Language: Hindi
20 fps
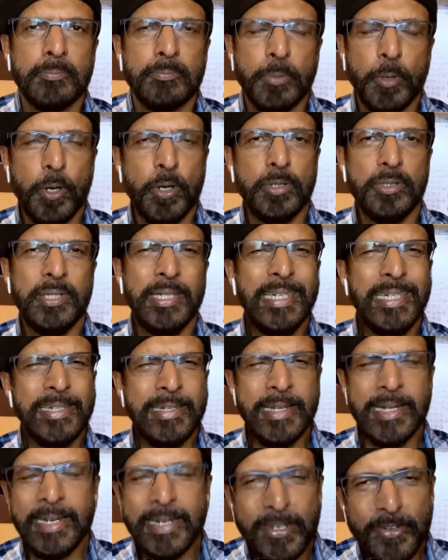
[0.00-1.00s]
बहुत ही
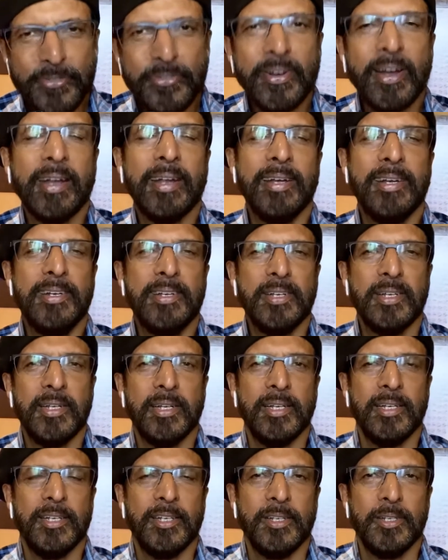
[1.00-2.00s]
डिग्निफाइड
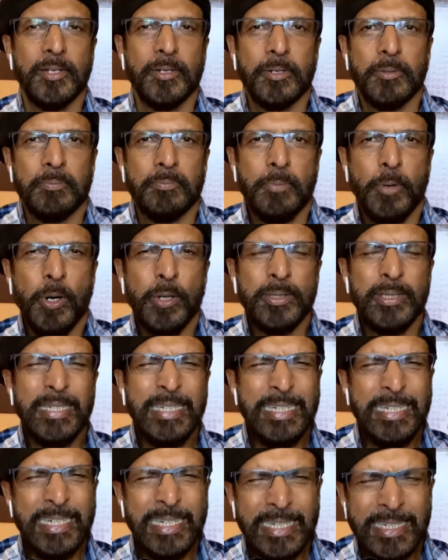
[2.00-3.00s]
बहुत
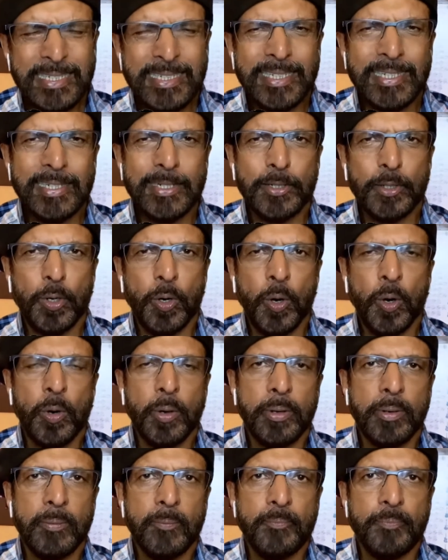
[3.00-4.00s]
ही डिसेंट
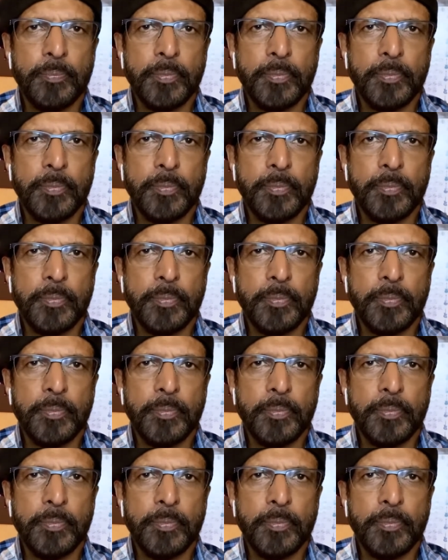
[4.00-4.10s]
और